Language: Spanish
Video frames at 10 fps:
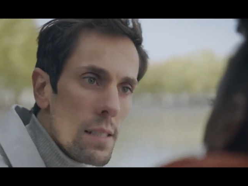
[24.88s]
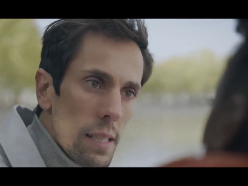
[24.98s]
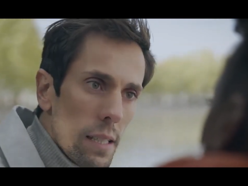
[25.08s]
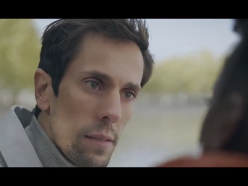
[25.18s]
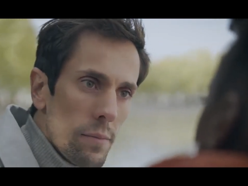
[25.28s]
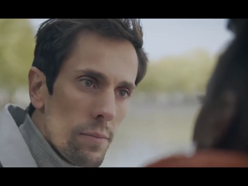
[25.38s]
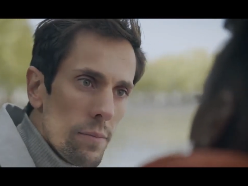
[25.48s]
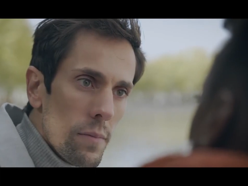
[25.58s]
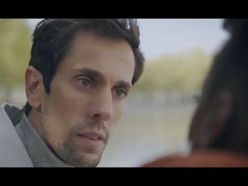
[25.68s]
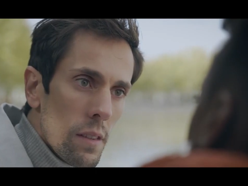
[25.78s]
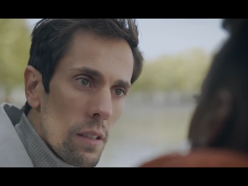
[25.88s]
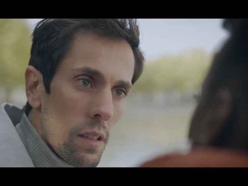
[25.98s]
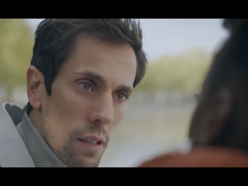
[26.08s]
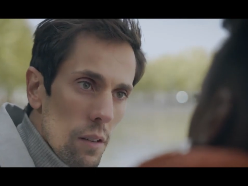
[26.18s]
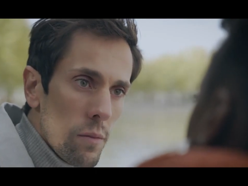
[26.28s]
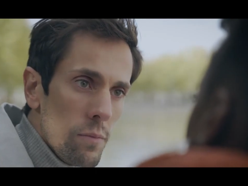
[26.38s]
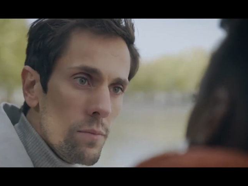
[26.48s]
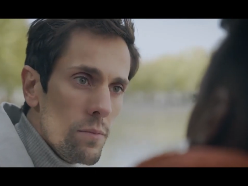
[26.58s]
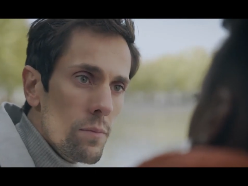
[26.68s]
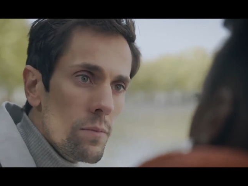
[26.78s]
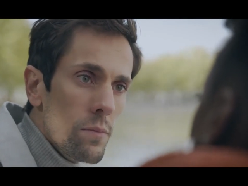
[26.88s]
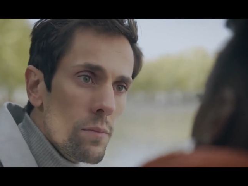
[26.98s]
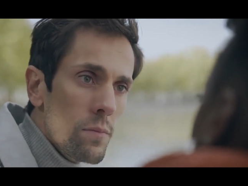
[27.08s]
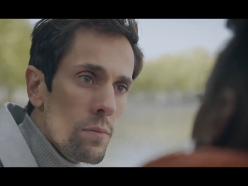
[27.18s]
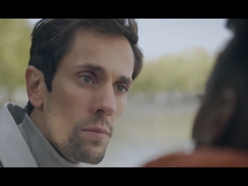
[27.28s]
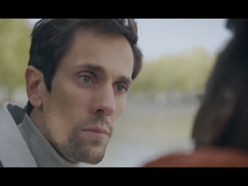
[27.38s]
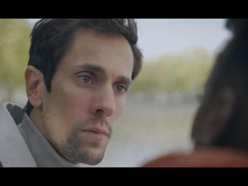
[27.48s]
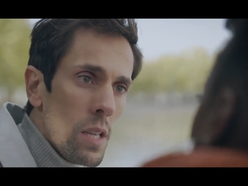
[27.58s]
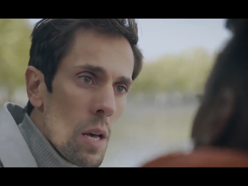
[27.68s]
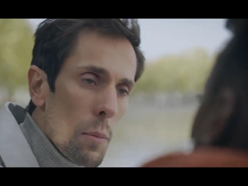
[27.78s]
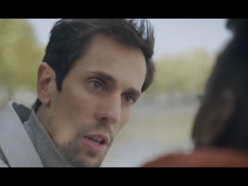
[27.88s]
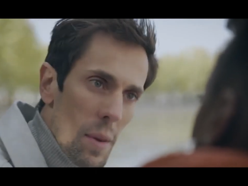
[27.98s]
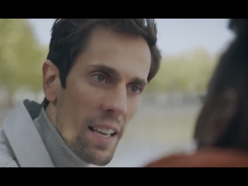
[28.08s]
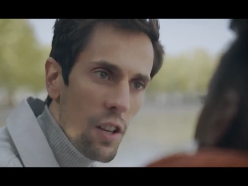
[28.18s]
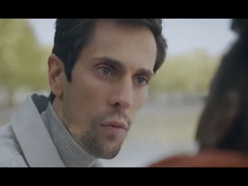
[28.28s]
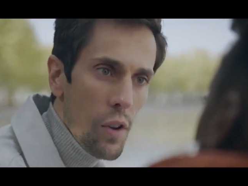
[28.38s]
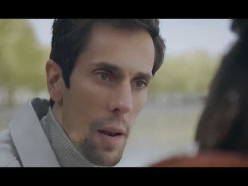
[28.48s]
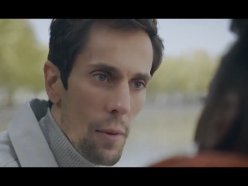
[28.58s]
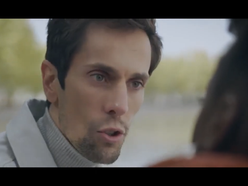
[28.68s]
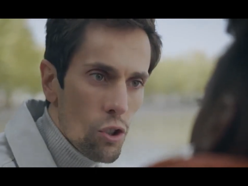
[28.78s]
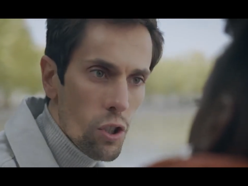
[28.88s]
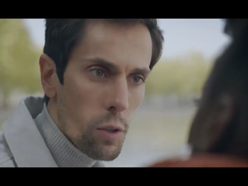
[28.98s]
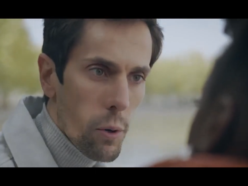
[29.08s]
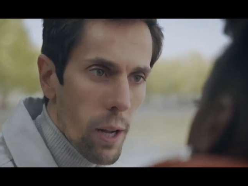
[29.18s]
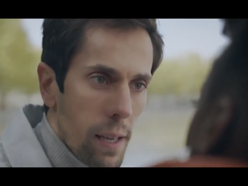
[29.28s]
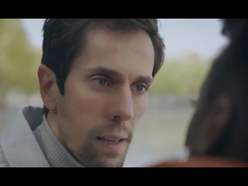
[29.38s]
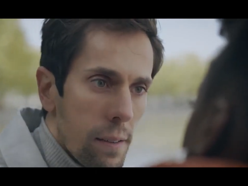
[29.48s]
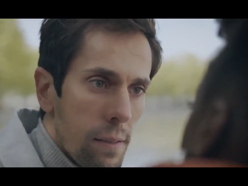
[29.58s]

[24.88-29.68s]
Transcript: Sí, quiero. Pero también quiero follarme a otros tíos por ahí.